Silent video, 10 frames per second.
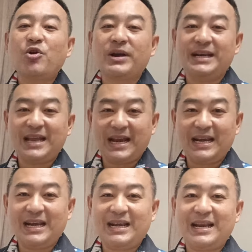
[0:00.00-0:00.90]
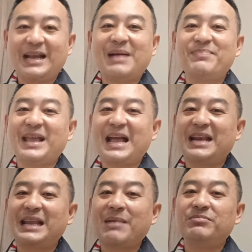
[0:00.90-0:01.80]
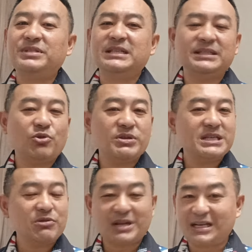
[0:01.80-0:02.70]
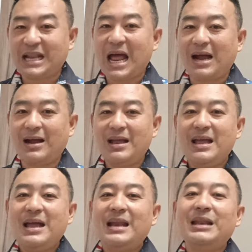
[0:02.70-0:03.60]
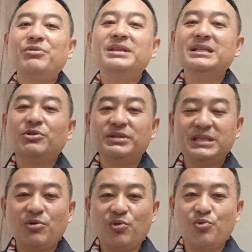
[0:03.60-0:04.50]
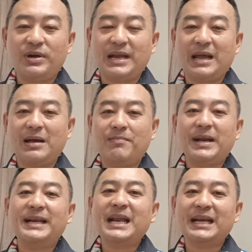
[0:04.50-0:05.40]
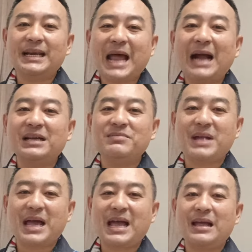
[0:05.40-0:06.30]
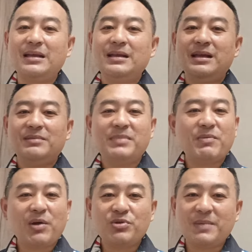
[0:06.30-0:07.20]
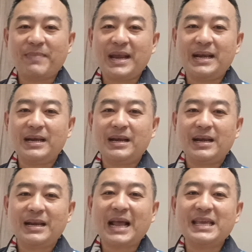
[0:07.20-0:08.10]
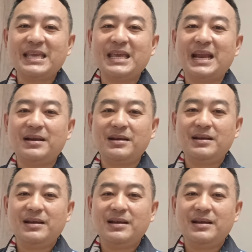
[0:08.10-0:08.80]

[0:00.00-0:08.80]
งคอนเทนต์นะครับในการทำสื่อโซเชียลต่างๆ แล้วสื่อโซเชียลของคุณเนี่ยมันดันดังขึ้นมา ไม่ว่าคุณจะเป็นนักเขียน